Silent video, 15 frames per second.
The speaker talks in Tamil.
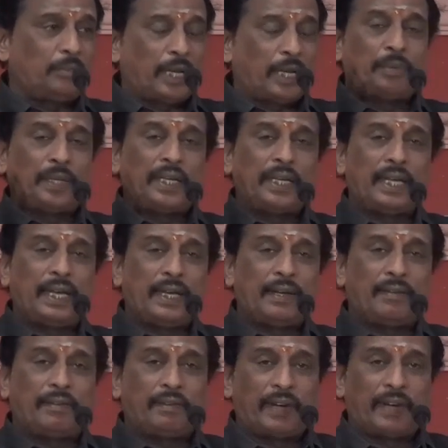மிகப்பெரிய
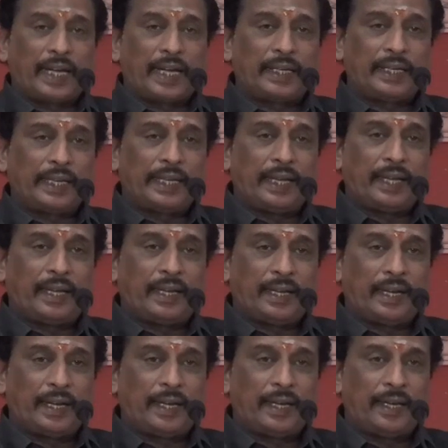
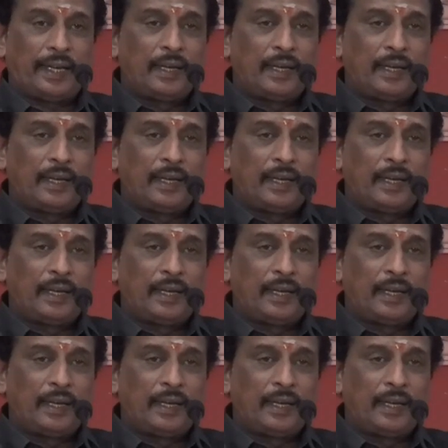வழக்கறிஞராக